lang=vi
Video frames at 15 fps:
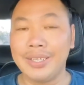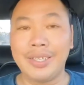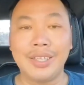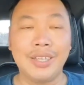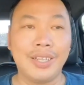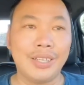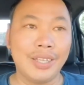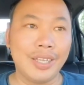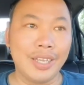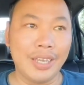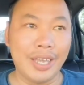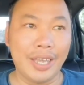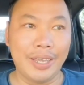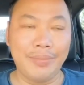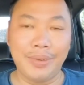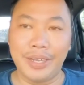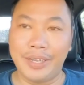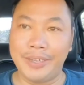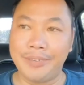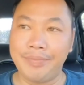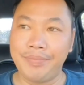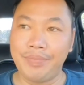cho nên tới cái ngày
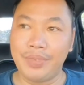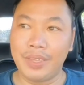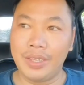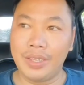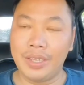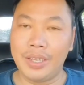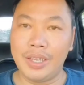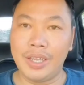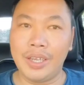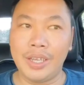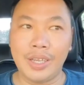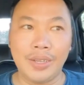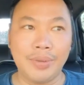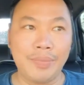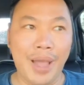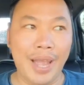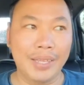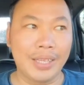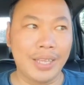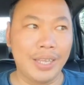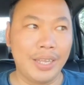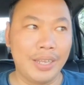mà à, ba
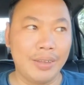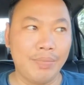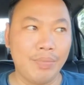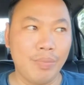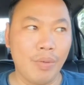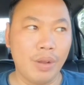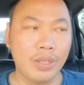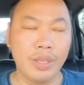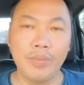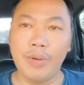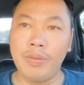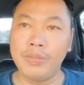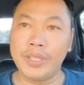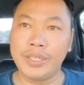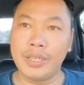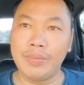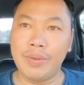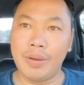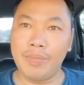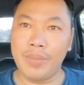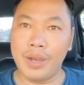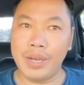tay như bốn tay tháng
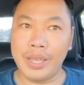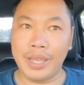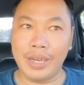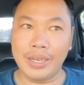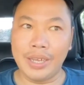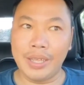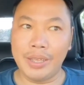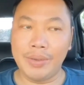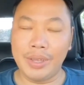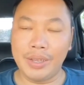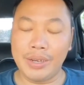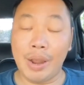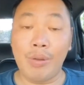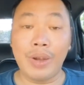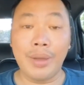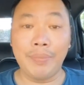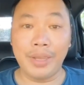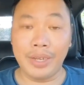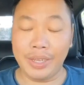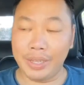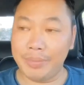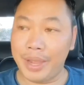1 mới đây cách đây à, đầu năm
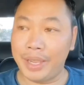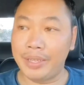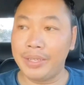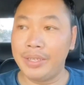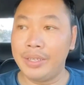này nè các bạn